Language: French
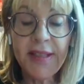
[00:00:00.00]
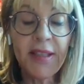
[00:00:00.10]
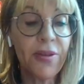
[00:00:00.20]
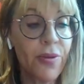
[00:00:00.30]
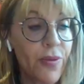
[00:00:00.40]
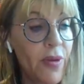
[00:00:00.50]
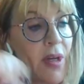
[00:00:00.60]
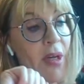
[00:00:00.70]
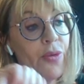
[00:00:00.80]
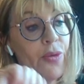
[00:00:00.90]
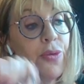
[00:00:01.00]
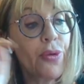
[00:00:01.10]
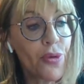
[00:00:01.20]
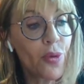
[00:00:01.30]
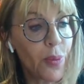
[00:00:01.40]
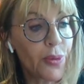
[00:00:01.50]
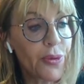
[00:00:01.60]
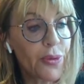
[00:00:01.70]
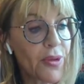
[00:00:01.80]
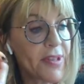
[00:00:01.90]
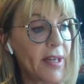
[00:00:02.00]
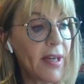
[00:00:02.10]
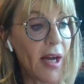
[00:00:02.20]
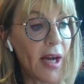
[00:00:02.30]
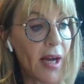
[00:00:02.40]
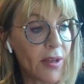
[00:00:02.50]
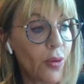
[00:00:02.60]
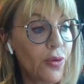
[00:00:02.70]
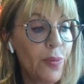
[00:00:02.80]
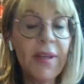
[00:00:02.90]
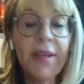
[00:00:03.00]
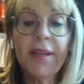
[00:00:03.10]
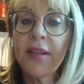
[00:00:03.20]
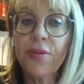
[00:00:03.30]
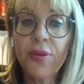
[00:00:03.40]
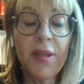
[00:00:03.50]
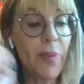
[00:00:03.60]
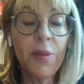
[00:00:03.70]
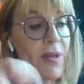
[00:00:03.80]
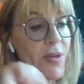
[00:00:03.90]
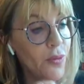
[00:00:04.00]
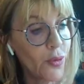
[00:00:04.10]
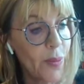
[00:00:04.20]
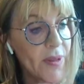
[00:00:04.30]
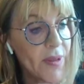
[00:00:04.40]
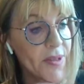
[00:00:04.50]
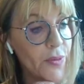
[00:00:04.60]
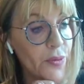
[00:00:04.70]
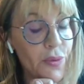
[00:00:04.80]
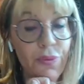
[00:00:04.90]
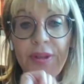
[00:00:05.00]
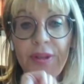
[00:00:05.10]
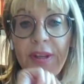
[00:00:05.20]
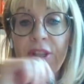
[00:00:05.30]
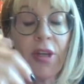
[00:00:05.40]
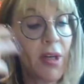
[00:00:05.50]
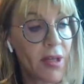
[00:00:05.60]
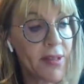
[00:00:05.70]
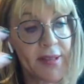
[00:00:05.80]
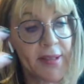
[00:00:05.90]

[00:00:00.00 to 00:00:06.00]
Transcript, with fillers: ainsi que de son potentiel agronomique, ceci par son occupation ou son usage.